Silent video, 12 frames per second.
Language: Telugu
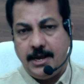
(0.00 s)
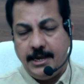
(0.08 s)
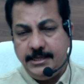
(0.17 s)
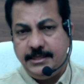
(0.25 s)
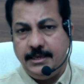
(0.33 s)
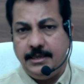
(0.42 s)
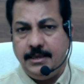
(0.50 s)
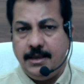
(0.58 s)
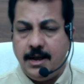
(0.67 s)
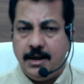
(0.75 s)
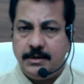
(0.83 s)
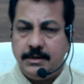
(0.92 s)
అయితే
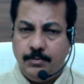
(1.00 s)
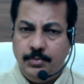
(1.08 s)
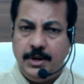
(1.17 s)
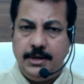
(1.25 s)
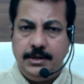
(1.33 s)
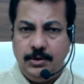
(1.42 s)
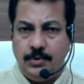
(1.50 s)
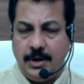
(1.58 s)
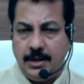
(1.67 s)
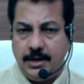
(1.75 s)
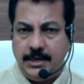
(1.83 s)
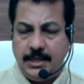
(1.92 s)
ఆ డబ్బులన్నీ కూడా
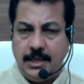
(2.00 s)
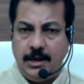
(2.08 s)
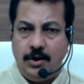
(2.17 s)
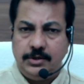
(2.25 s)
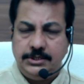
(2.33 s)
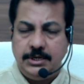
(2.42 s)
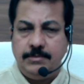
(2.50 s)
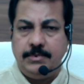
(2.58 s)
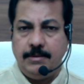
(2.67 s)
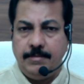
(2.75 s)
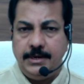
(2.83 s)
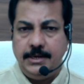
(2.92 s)
అంటే అలాట్ చేయబడ్డ
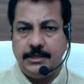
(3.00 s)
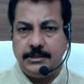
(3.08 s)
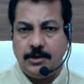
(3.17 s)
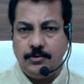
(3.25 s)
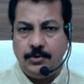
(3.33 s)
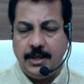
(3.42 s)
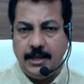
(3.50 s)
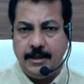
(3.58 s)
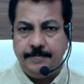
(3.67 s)
మనీ అంతా కూడా